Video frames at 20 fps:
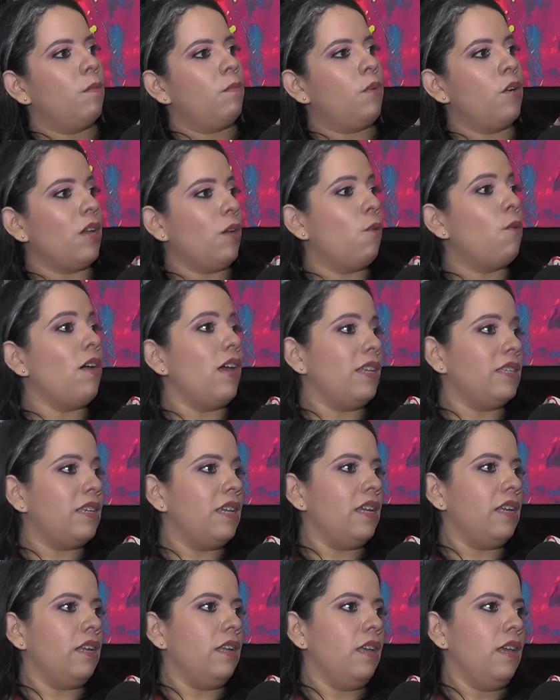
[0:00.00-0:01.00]
Porque voy a
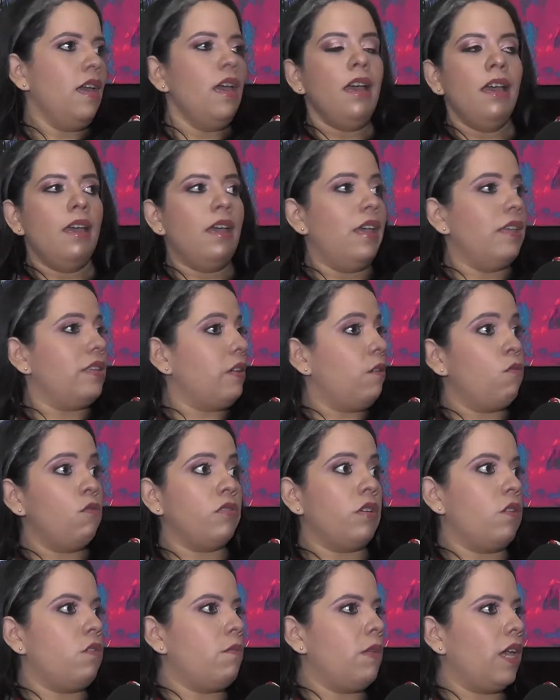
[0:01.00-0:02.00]
decir, ah, esa
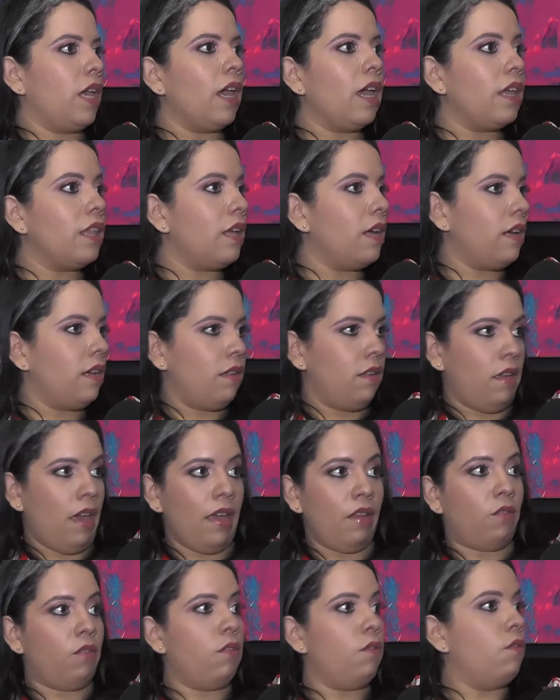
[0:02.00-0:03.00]
blusa no me queda,
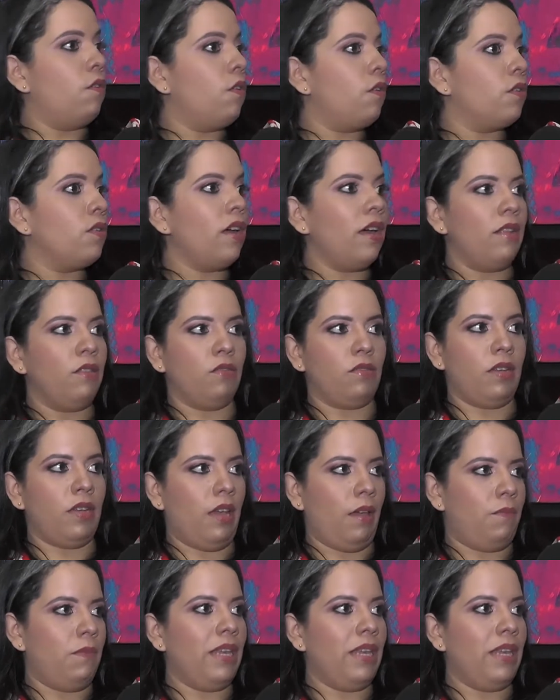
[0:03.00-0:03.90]
estoy gorda, no sé qué.